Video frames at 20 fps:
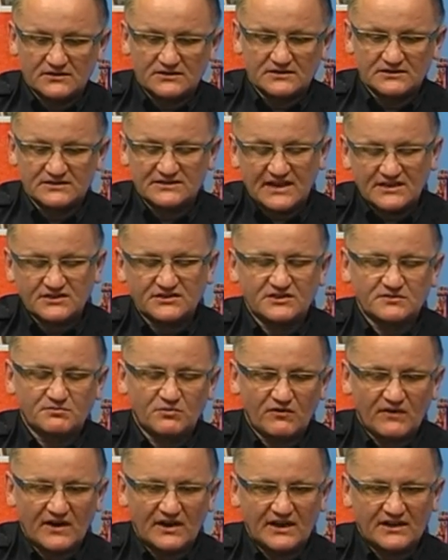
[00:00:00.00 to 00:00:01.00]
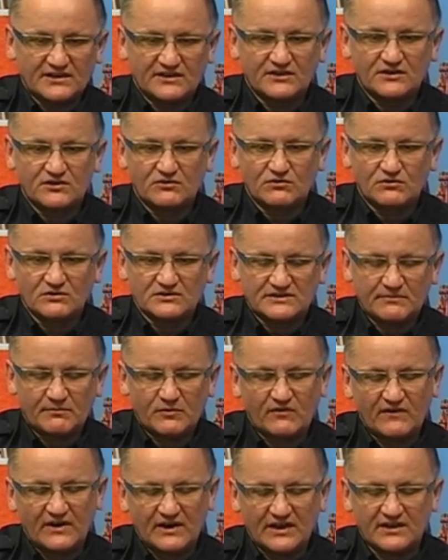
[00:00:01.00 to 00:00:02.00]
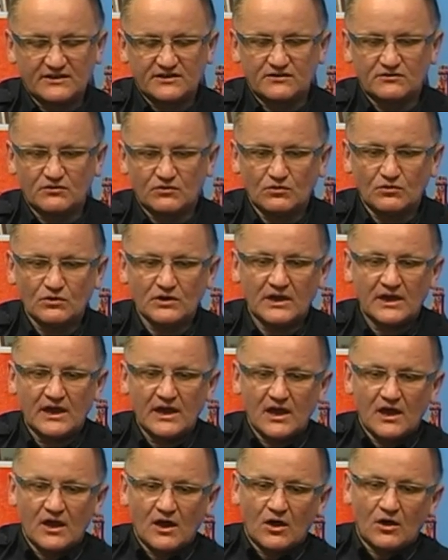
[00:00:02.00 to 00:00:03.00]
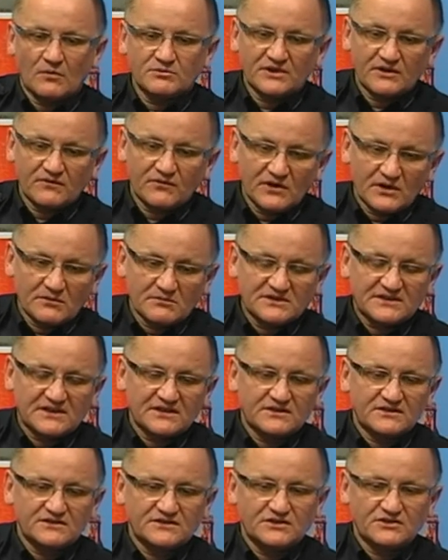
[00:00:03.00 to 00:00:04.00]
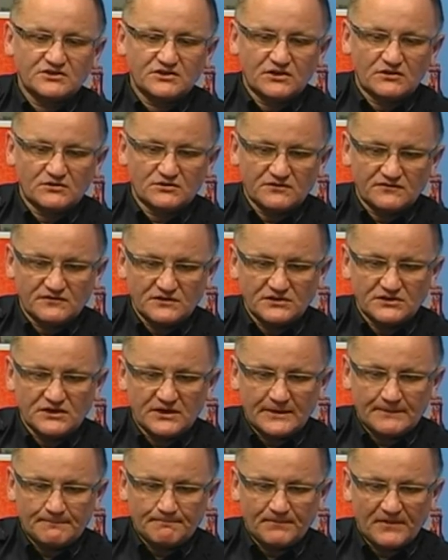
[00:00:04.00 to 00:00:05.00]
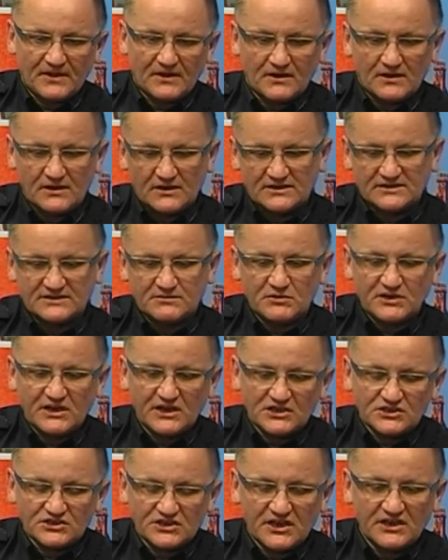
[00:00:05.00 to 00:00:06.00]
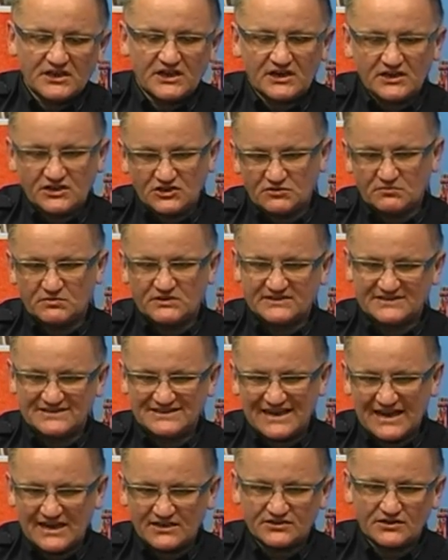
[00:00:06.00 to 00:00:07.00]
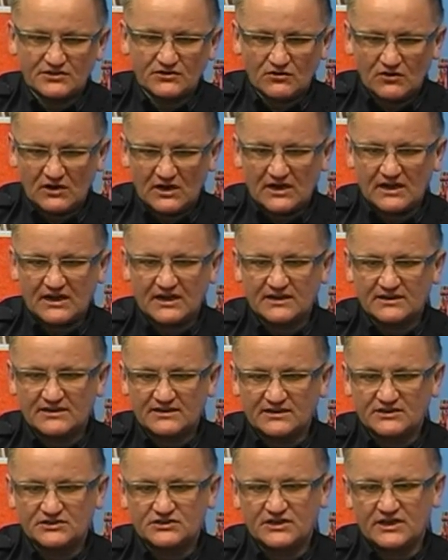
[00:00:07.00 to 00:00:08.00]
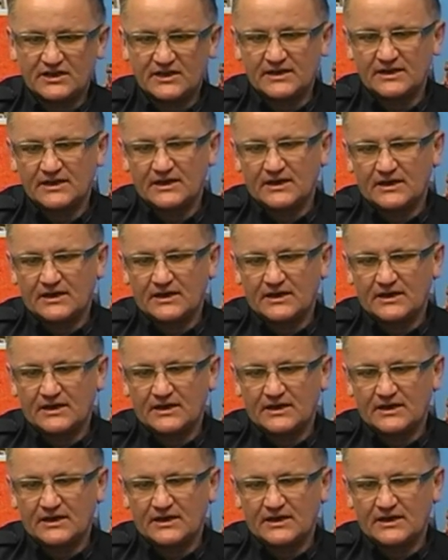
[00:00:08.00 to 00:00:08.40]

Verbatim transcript: y, znacznie spowalnia, tych, spowalnia ten ruch. Obserwujemy statystycznie oczywiście y, zmniejszenie liczby zdarzeń o charakterze